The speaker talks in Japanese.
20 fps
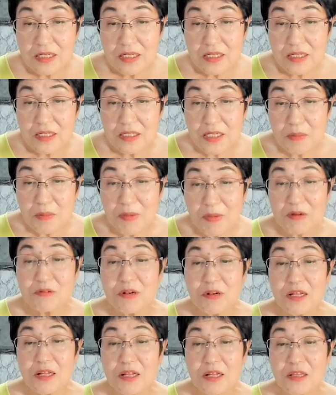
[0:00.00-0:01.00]
狭く
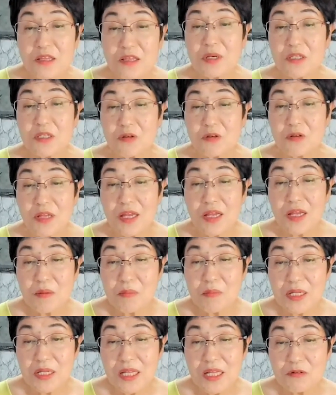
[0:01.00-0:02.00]
なってますよね。
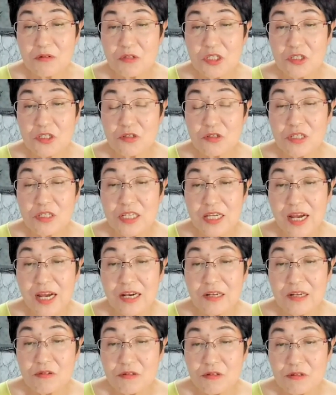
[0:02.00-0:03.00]
また後ろにあ
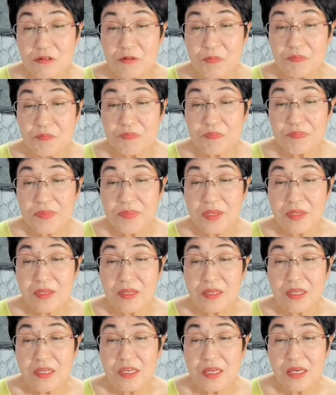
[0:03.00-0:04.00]
る、う
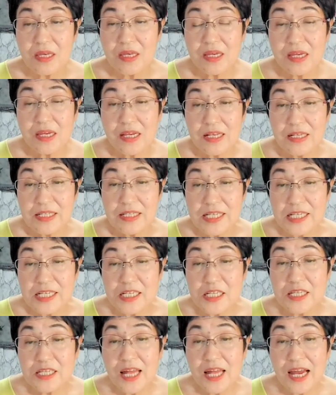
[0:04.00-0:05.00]
ん、
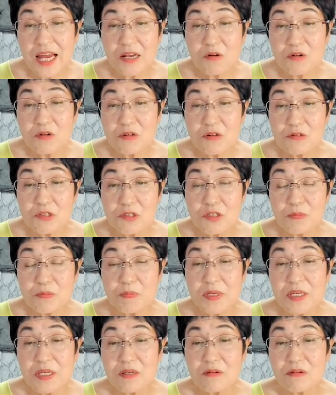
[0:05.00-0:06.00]
人体、この薄
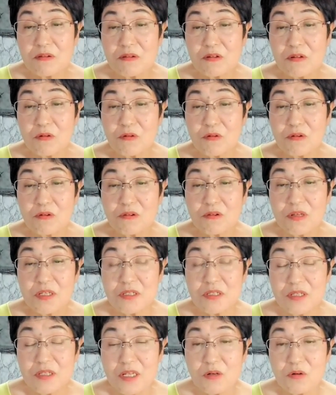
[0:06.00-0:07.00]
ピンクのところで
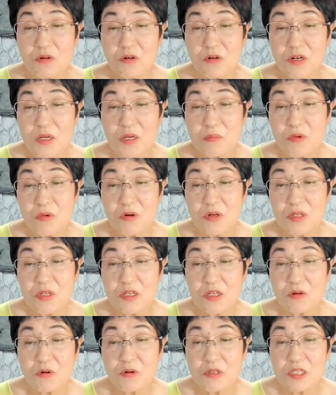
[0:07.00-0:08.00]
すね。これも飛
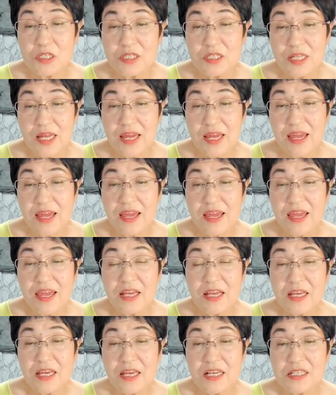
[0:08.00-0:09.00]
行して
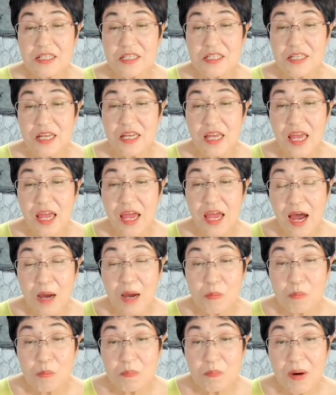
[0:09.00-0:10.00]
変形して
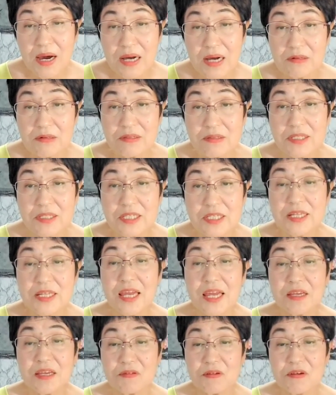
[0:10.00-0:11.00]
圧迫して
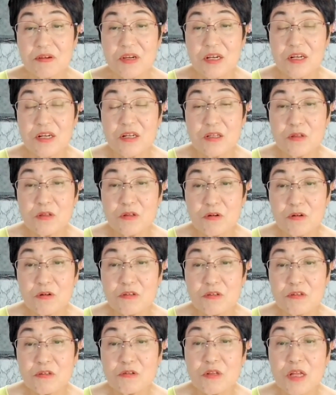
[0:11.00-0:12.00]
いる。とい
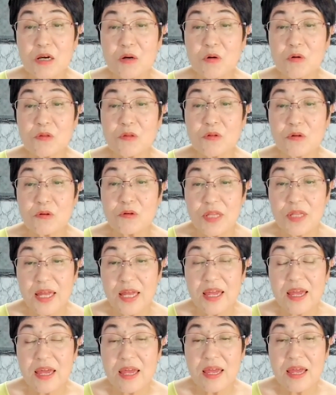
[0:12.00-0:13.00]
うようなこと
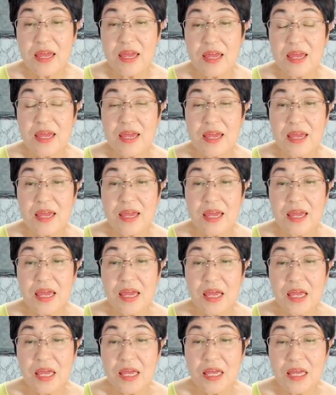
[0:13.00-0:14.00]
で、
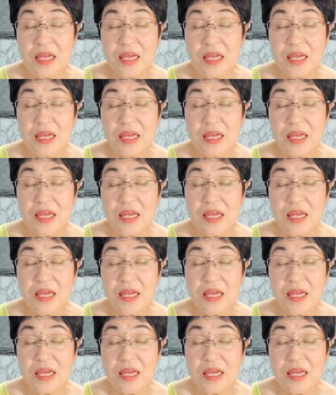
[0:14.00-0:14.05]
えー、